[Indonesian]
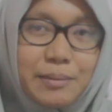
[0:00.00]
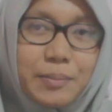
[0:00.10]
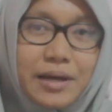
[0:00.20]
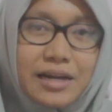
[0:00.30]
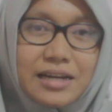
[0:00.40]

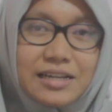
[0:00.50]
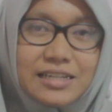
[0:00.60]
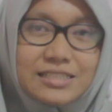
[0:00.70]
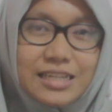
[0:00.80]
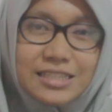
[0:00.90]

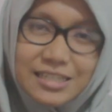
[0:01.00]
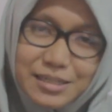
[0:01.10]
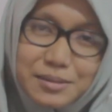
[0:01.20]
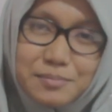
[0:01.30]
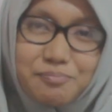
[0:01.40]
sampai saat
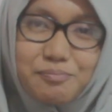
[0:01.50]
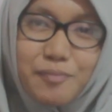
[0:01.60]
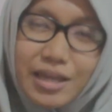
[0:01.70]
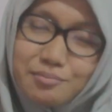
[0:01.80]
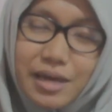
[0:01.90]
ini
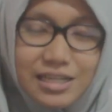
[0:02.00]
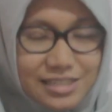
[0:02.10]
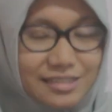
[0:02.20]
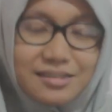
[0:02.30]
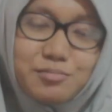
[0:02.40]
baik-baik
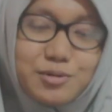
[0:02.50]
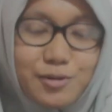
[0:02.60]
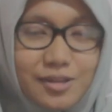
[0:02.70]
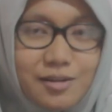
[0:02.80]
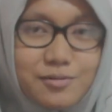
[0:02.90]
saja
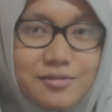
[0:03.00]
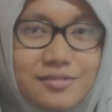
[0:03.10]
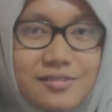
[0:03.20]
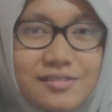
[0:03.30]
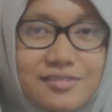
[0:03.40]
menurut aku
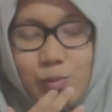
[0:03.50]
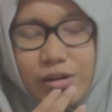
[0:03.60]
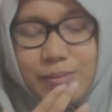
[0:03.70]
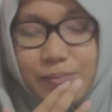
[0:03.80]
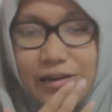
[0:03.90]

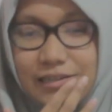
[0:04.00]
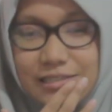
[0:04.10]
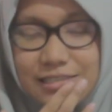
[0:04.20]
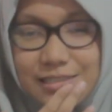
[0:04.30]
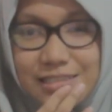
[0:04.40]
mungkin
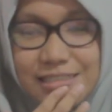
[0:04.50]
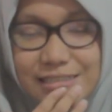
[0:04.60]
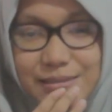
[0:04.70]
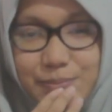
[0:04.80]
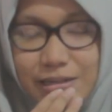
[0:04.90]
pas
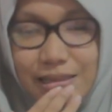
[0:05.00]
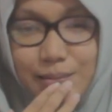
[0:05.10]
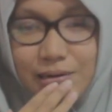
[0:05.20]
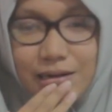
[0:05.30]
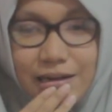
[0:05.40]
di
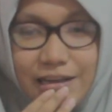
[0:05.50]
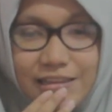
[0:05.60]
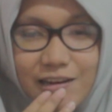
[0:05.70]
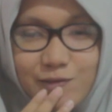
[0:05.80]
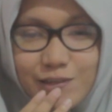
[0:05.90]
pertama
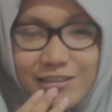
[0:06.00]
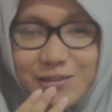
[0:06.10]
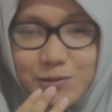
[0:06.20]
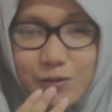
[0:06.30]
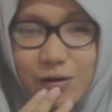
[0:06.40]
nelpon
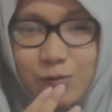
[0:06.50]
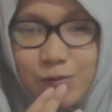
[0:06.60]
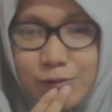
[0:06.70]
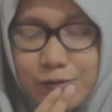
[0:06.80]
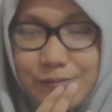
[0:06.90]
itu
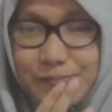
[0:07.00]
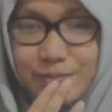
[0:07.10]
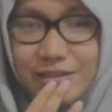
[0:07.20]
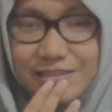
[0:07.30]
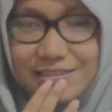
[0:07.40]
aku ini
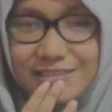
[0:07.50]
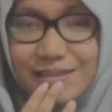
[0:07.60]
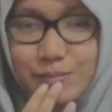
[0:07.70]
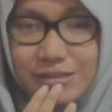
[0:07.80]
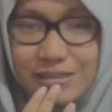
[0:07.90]
banget sih
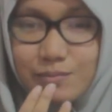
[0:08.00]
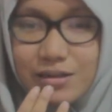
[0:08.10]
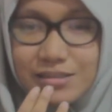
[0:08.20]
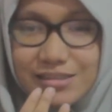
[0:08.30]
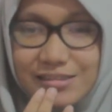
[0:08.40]
gemeter
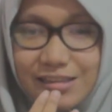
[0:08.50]
banget